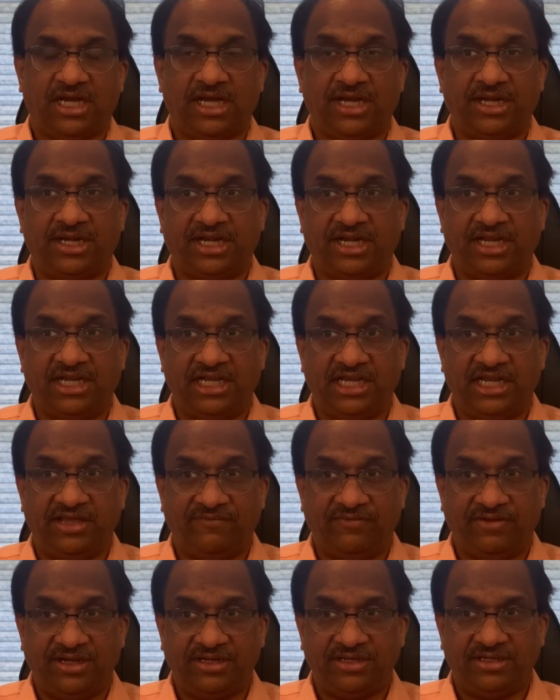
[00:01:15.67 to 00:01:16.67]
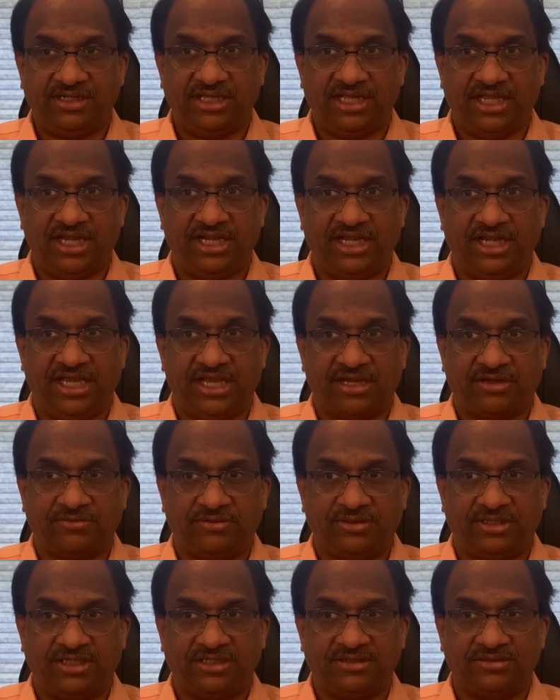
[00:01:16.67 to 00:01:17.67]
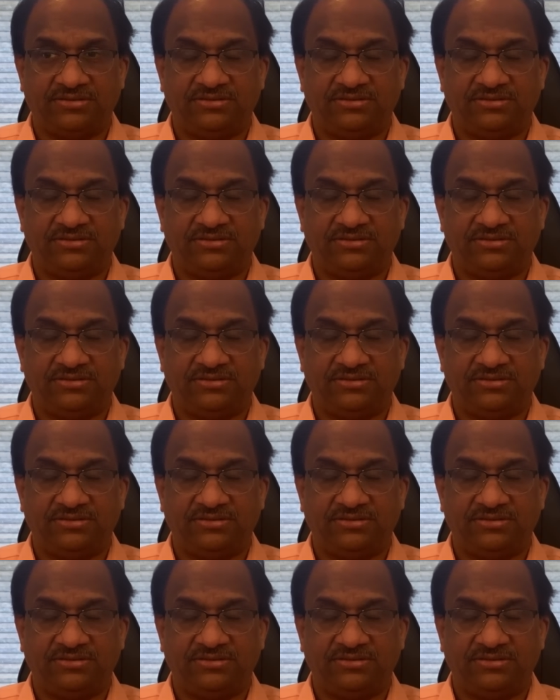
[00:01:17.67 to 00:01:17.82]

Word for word: హండ్రెడ్ అండ్ లెవెన్ ఎన్డీఏకు ఉంది